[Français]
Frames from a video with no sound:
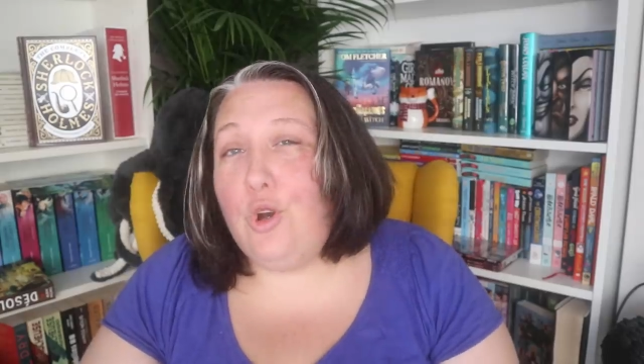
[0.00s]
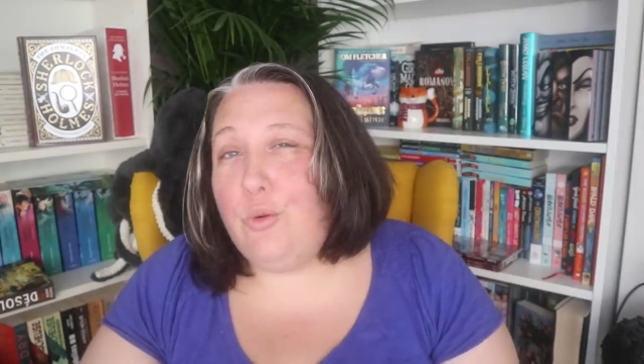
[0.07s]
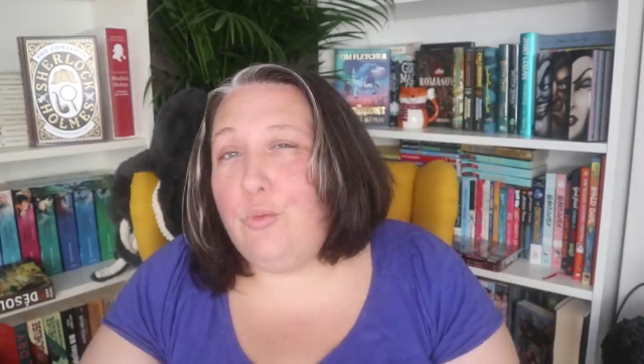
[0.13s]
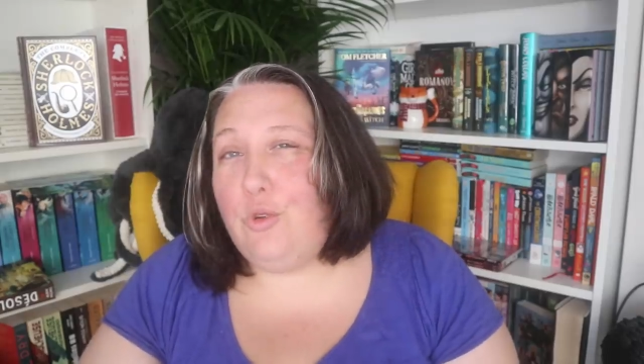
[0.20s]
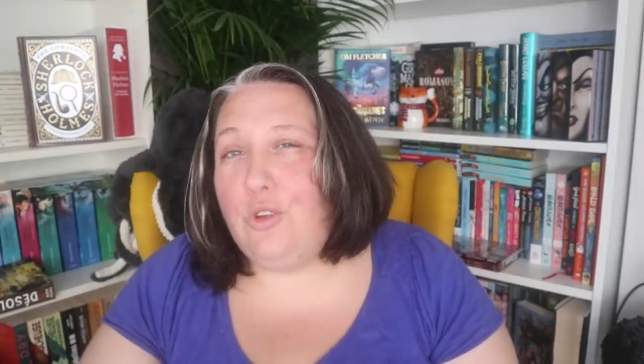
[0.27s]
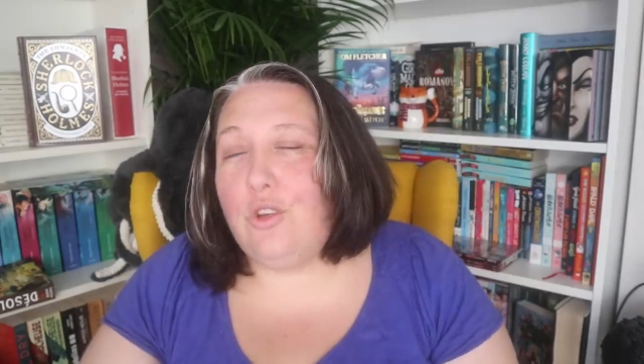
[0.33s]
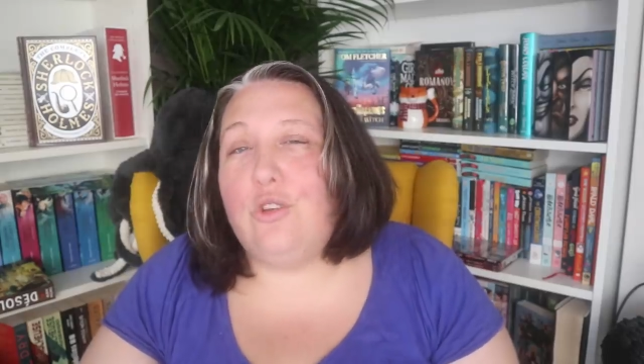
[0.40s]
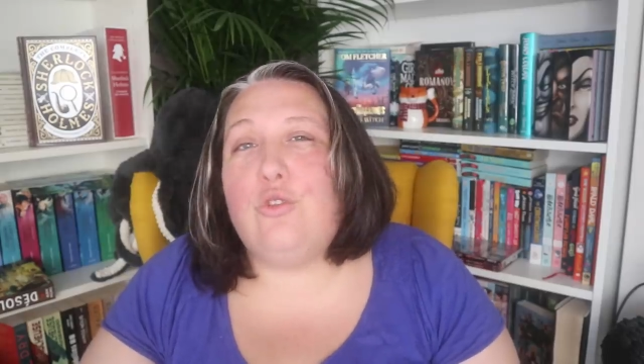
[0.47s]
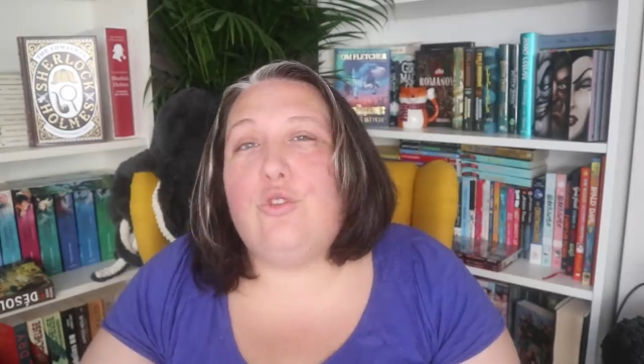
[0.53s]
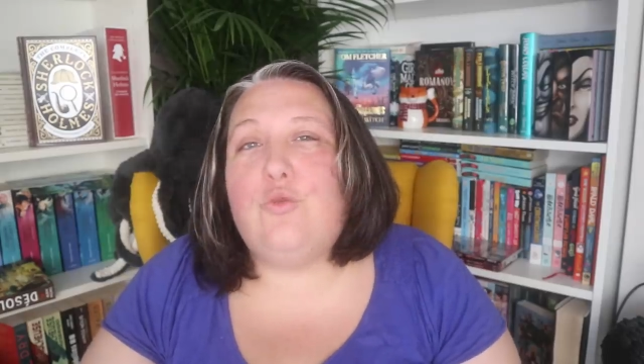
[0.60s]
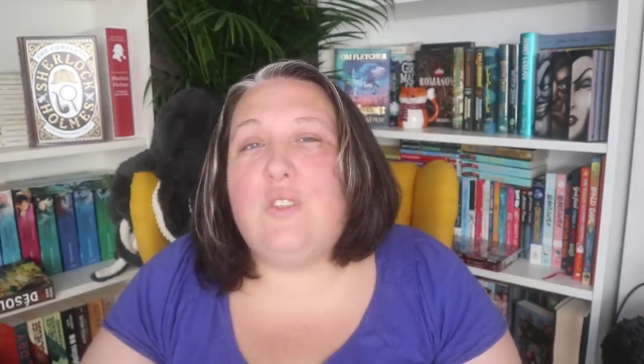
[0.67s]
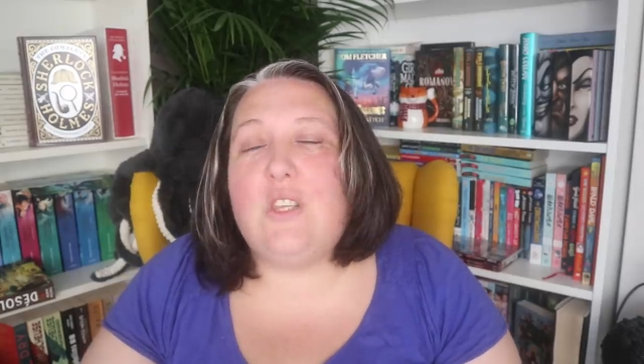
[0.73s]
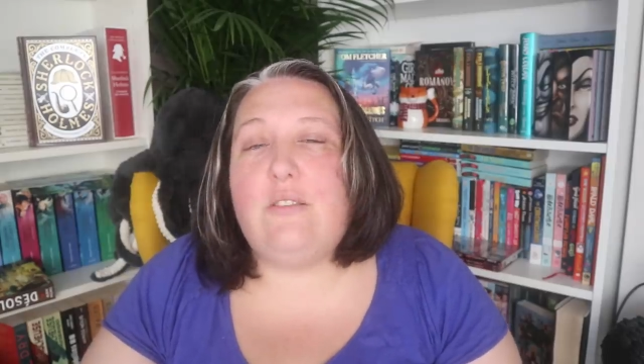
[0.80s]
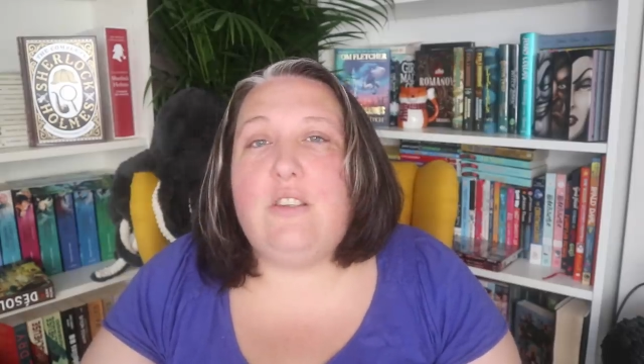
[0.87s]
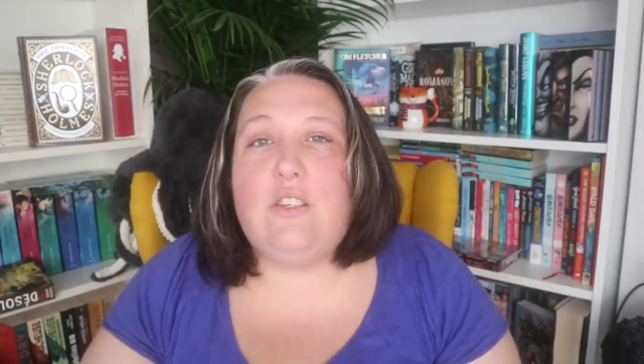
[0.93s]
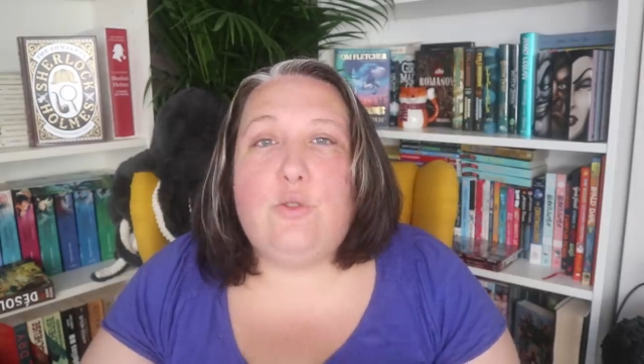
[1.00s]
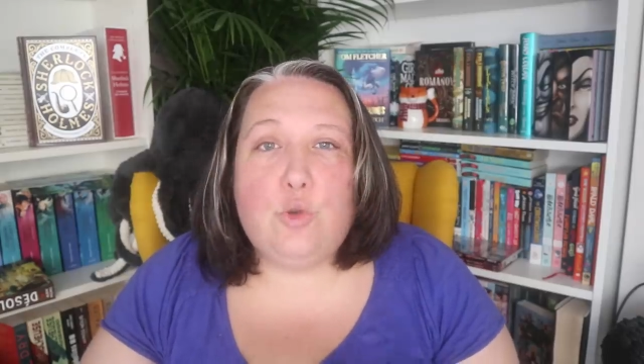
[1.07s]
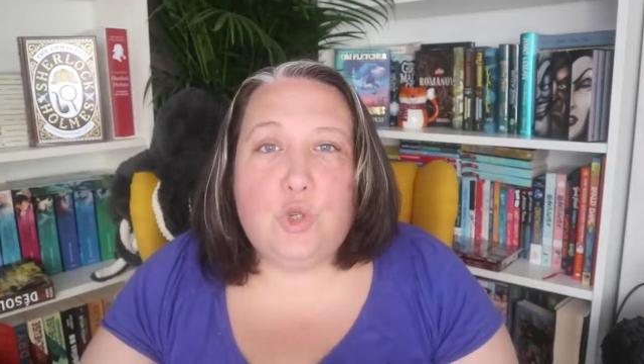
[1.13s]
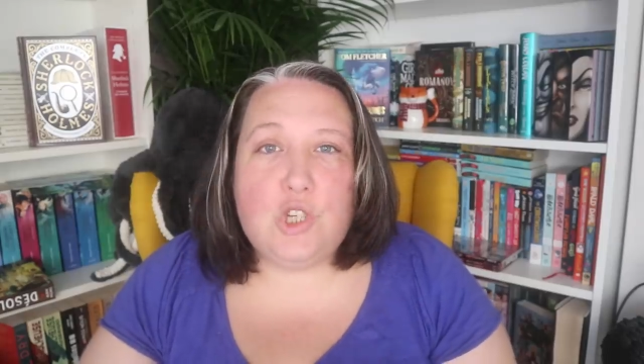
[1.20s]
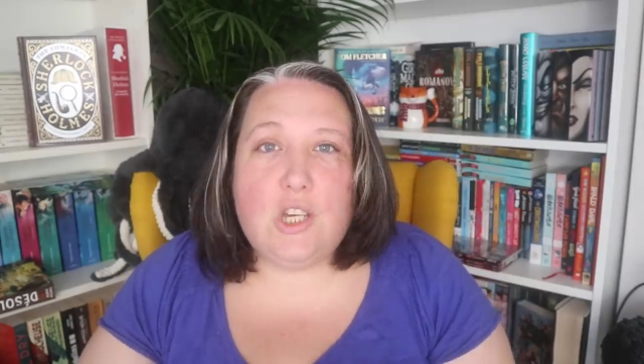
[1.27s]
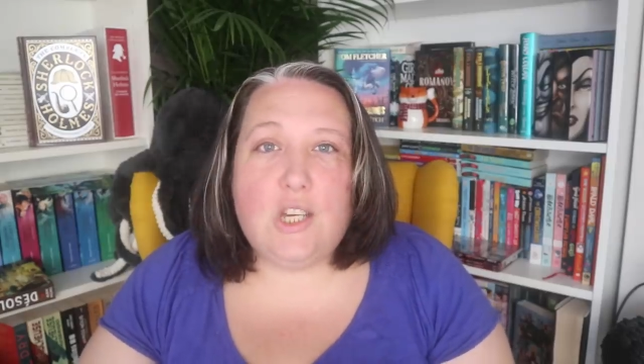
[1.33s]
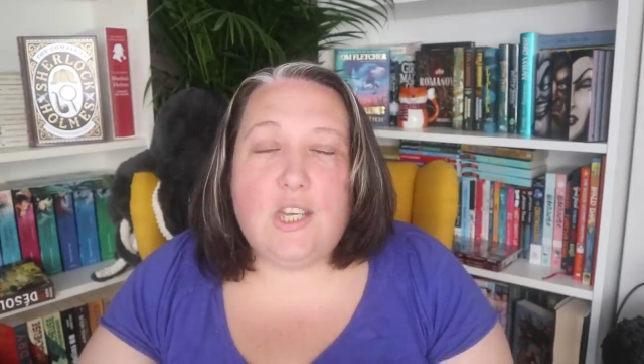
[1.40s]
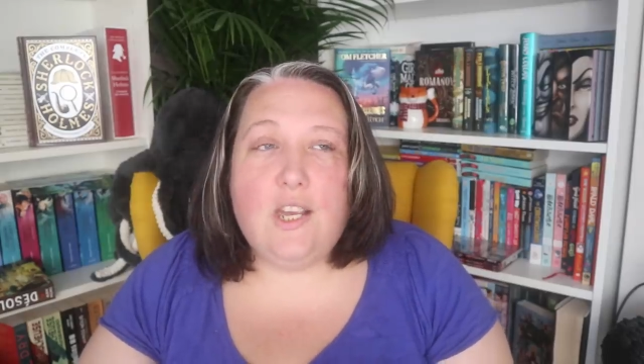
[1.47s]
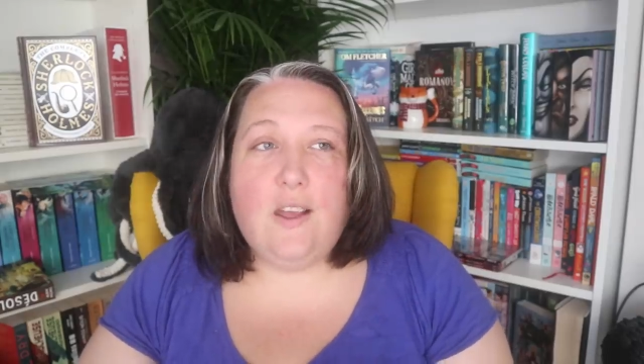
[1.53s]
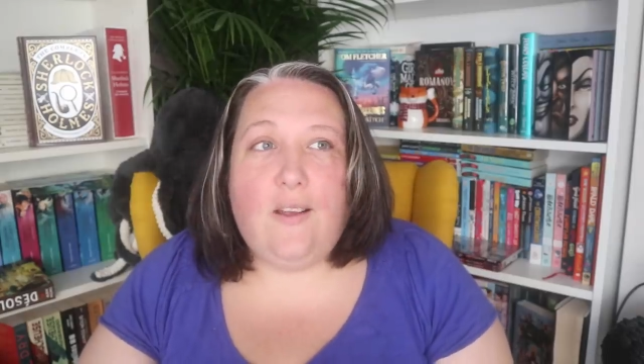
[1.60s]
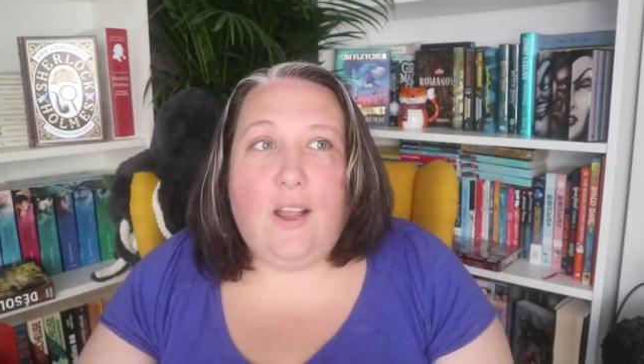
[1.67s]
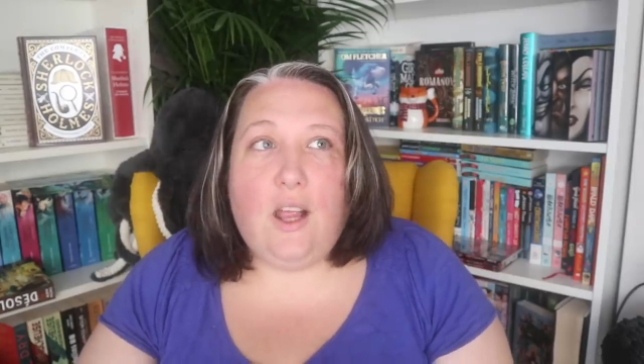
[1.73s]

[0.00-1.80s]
commune que je vous avais suggérée